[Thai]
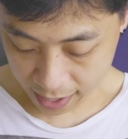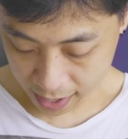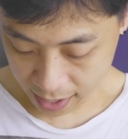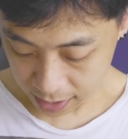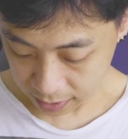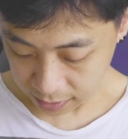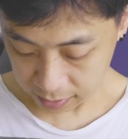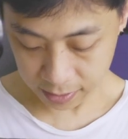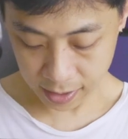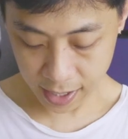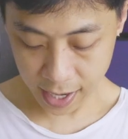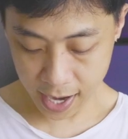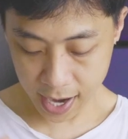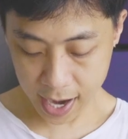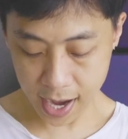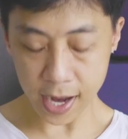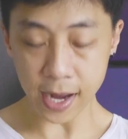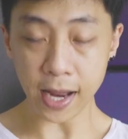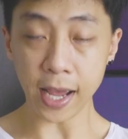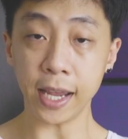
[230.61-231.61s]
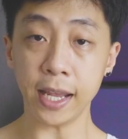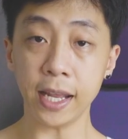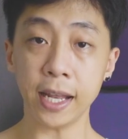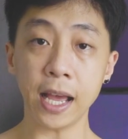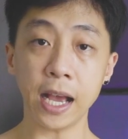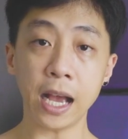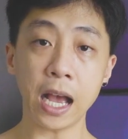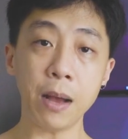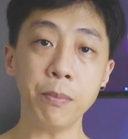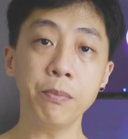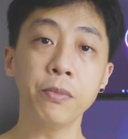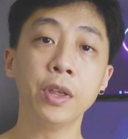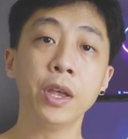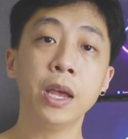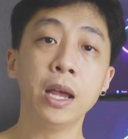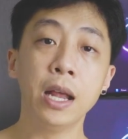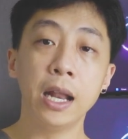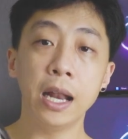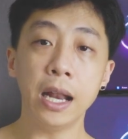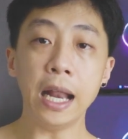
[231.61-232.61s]
เท็จแค่ไหนนะครับ
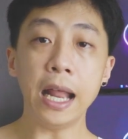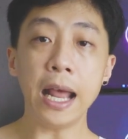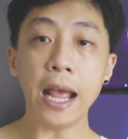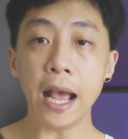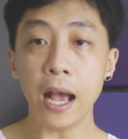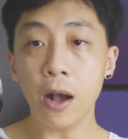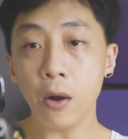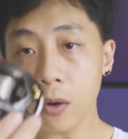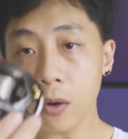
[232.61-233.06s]
แล้ว